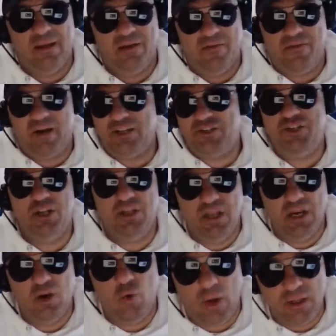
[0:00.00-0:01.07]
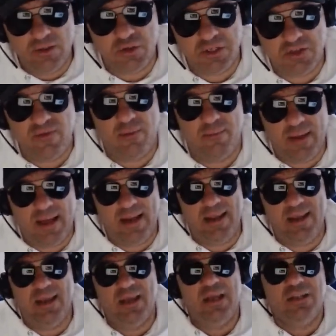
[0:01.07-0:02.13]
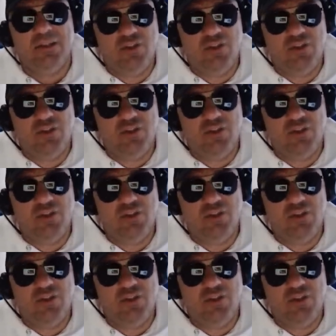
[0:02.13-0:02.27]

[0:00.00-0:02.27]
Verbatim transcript: facile dirlo quando si va male,